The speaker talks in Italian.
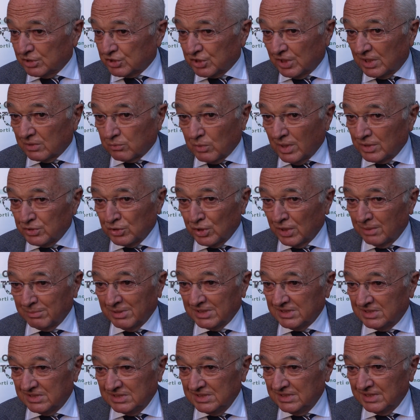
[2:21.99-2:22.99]
Cioè, quando la
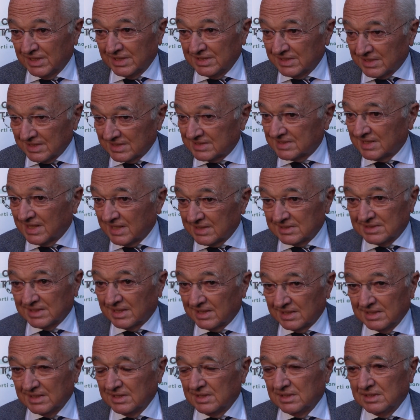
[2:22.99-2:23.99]
mattina è
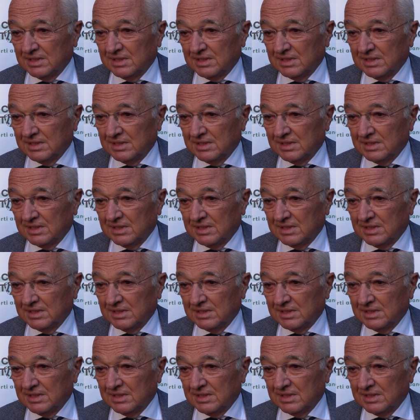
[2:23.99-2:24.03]
intasata